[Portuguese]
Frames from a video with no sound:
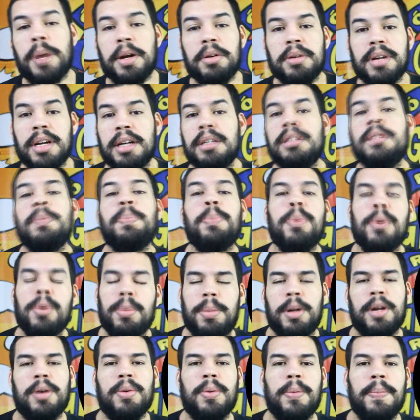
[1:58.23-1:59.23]
para o grande
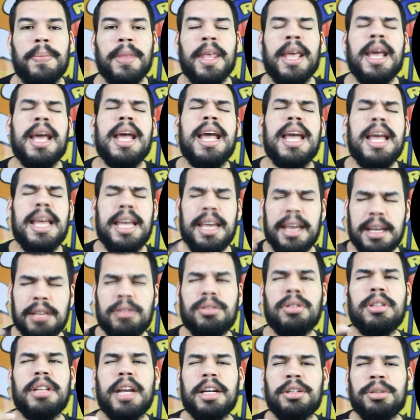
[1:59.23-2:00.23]
público. E
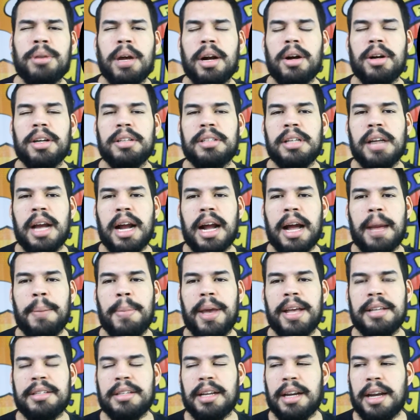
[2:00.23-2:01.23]
isso deixa uma coisa na
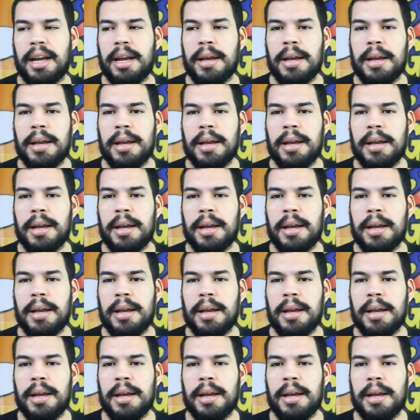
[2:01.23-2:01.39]
cabeça,